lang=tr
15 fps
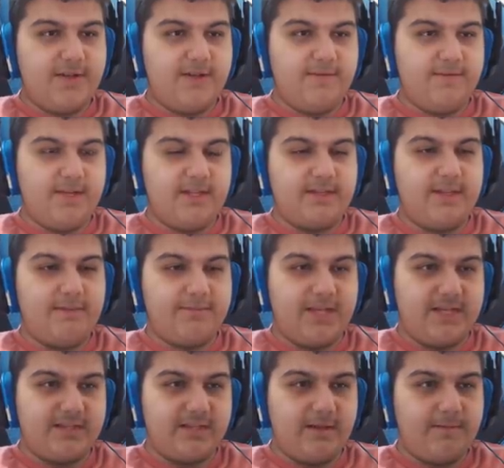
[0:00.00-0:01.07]
falan filan tam
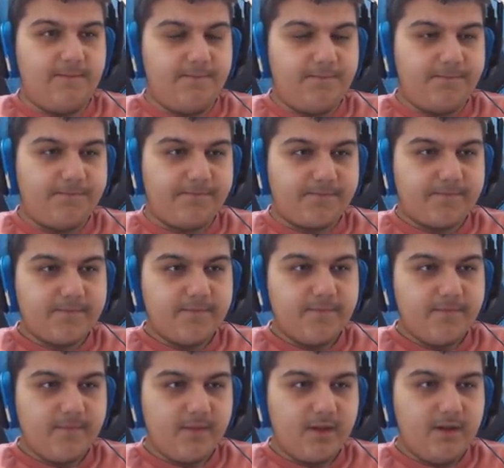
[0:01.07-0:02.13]
ters.
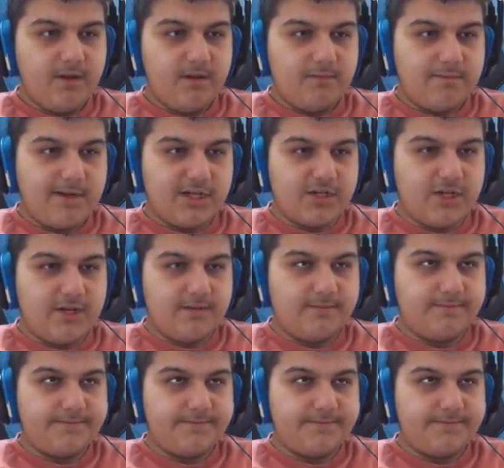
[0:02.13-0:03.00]
Başla.